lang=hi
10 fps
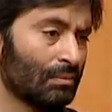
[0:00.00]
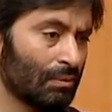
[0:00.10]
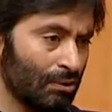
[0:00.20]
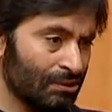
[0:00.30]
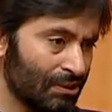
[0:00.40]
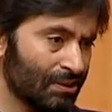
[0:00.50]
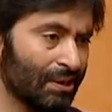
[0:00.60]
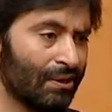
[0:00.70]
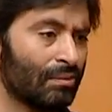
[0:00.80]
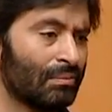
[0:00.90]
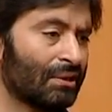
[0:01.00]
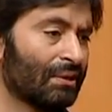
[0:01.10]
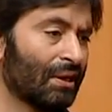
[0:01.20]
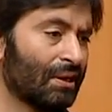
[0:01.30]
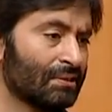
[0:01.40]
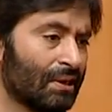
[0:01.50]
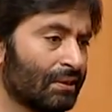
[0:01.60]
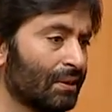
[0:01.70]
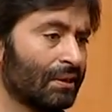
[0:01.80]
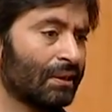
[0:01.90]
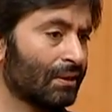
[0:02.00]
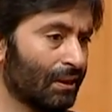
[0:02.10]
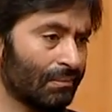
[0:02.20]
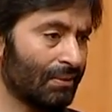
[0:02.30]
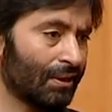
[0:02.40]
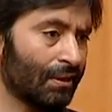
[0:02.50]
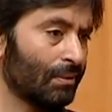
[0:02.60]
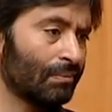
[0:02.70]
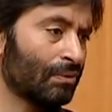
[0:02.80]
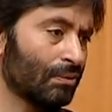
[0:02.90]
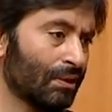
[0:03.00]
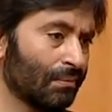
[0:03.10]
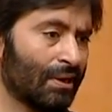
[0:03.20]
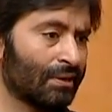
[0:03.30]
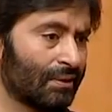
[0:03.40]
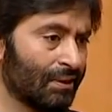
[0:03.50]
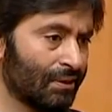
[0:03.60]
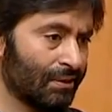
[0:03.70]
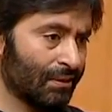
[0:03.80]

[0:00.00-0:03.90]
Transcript: बहुत सी स्टेटों में तनाज़ात हैं लेकिन हमने कभी भी उनकी बात नहीं